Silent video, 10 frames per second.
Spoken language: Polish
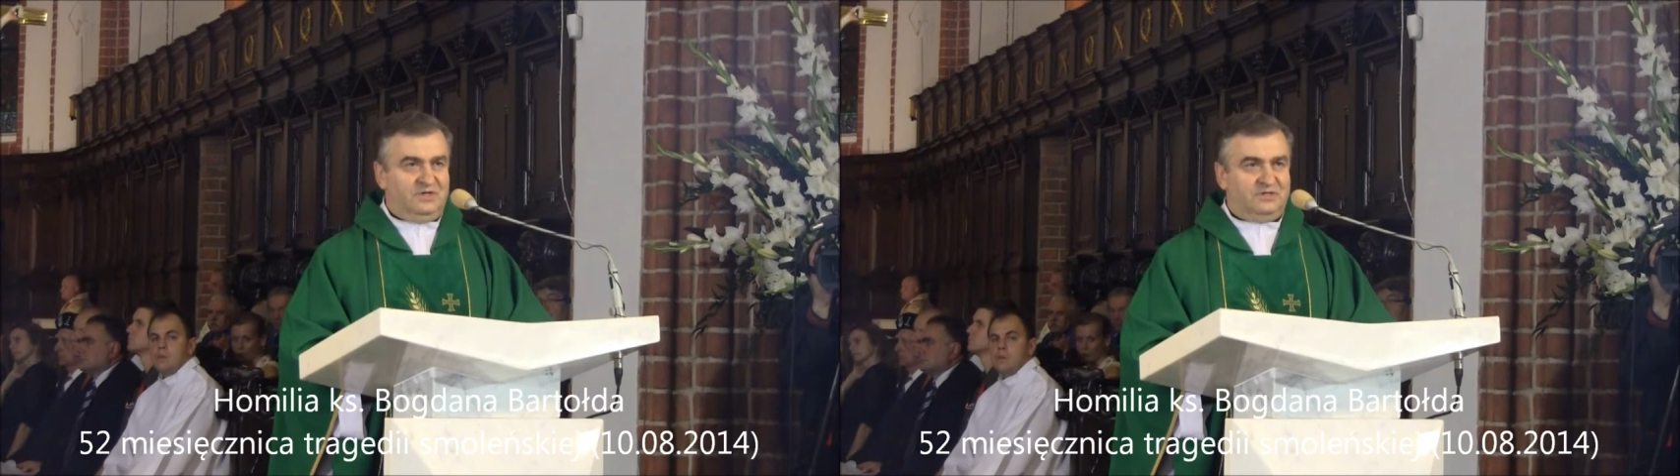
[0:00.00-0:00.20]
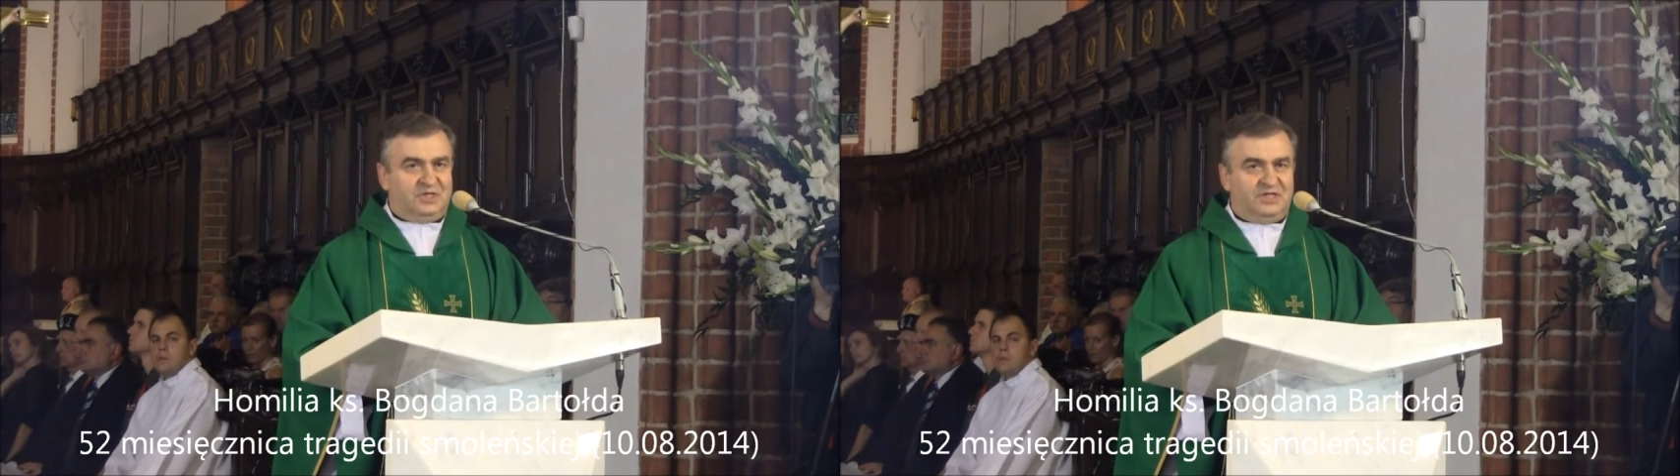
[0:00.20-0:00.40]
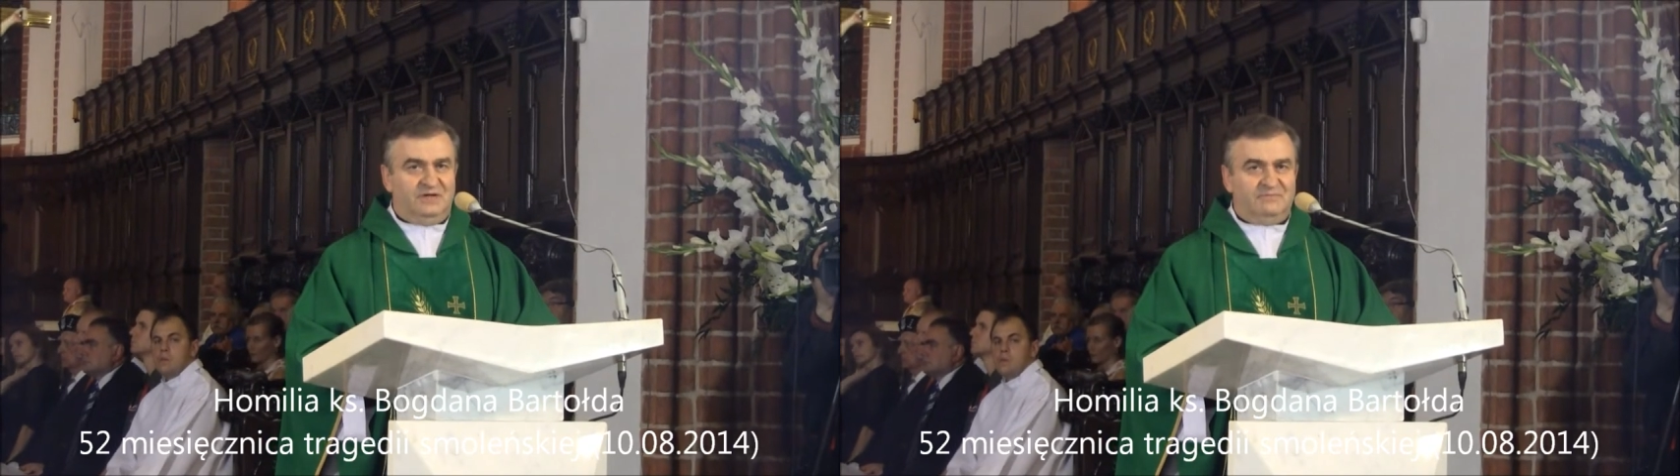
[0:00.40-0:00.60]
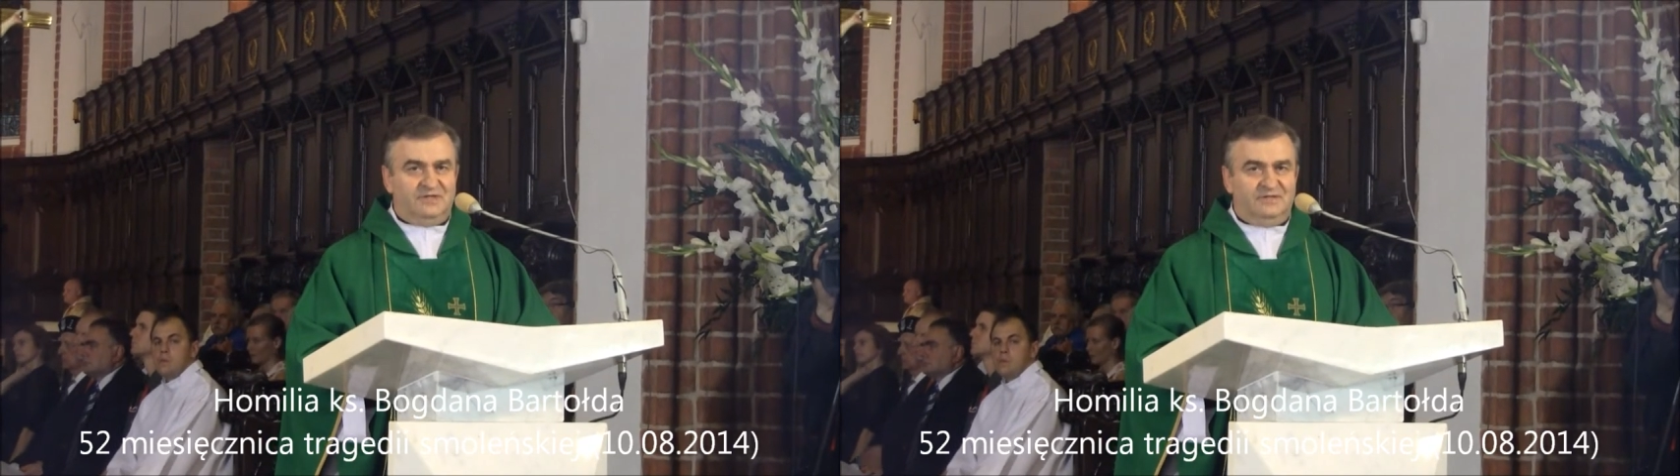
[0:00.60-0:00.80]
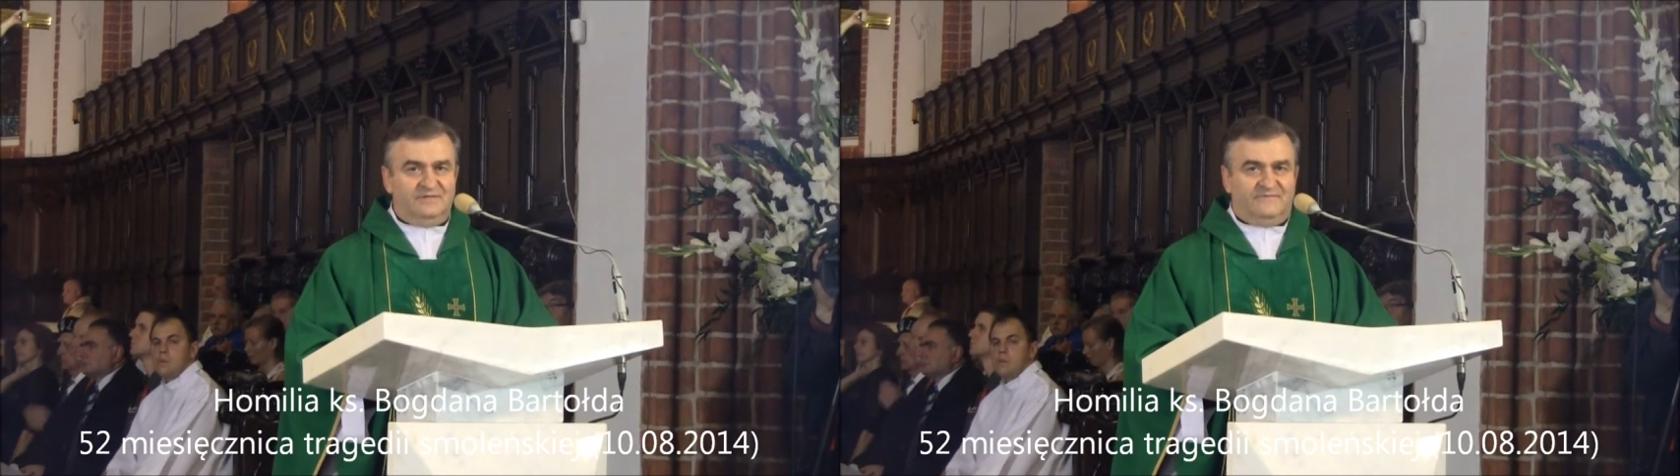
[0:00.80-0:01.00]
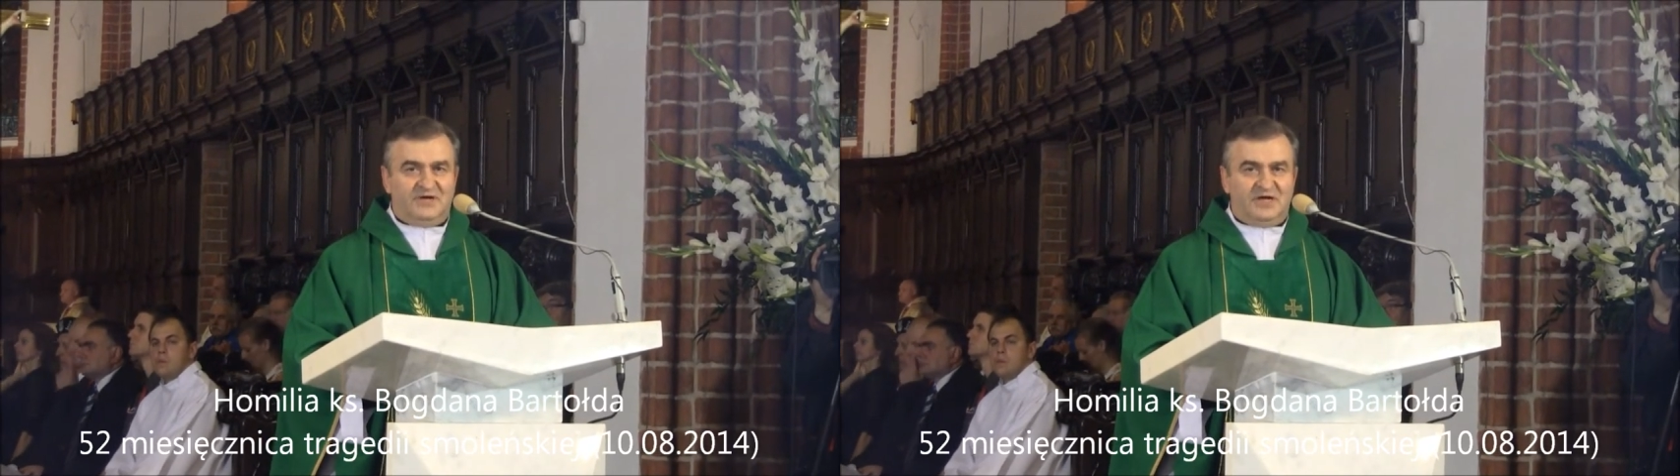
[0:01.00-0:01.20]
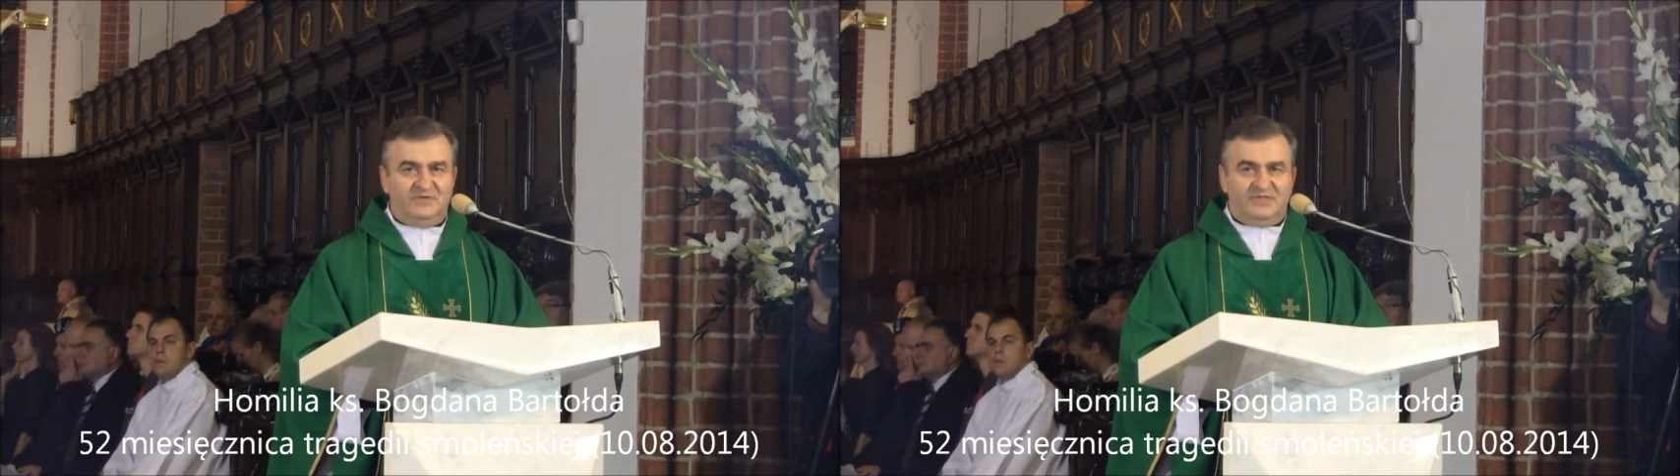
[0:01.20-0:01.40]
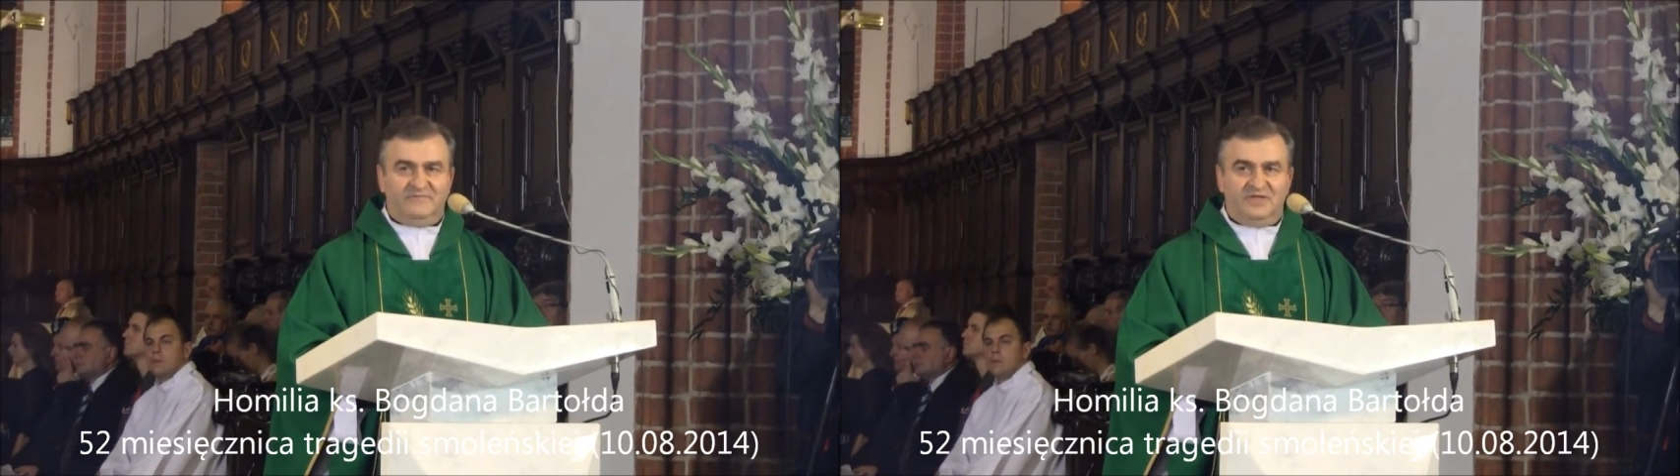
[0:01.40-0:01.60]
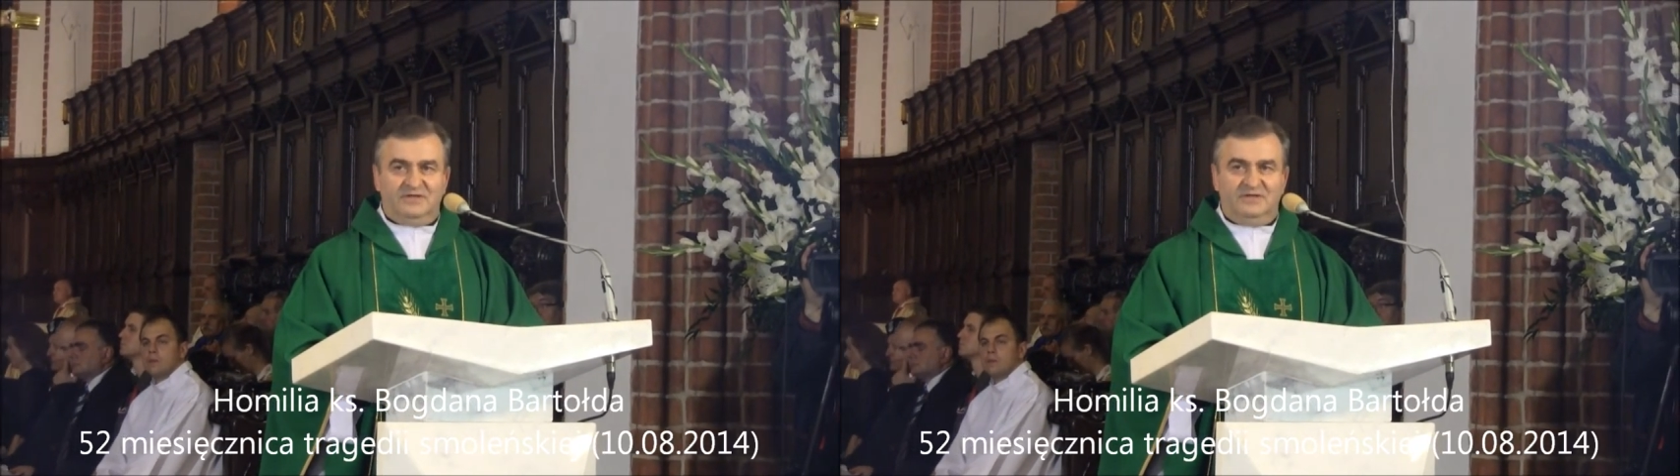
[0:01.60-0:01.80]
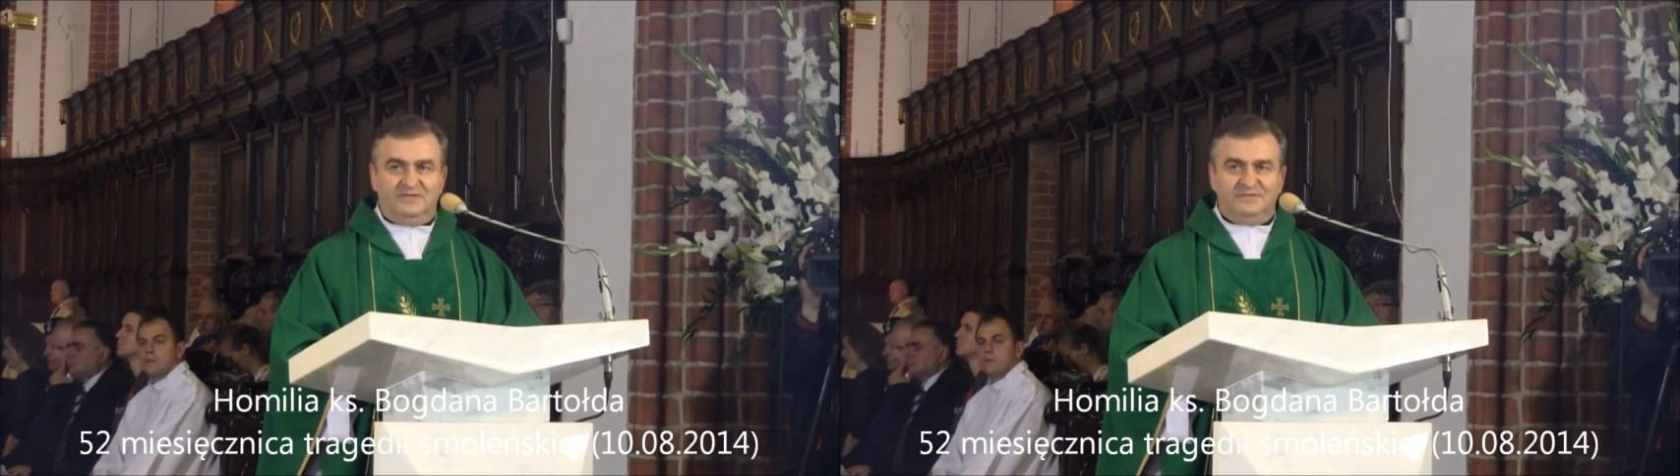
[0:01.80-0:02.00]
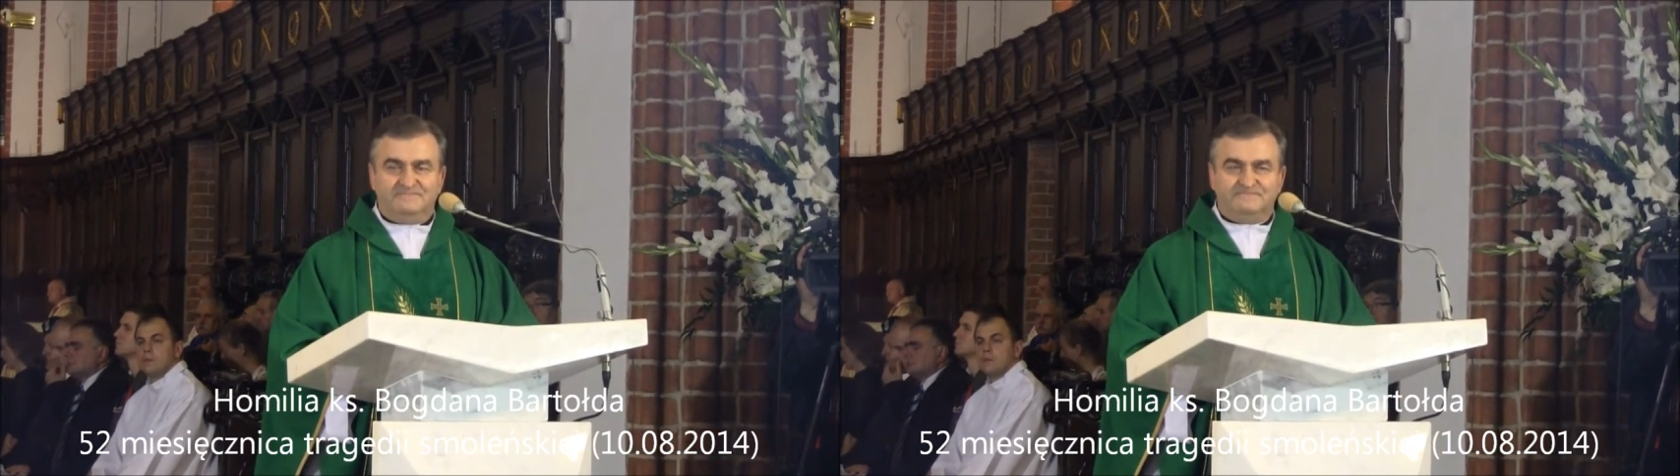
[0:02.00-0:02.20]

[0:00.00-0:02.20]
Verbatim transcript: czytam ten fragment Ewangelii,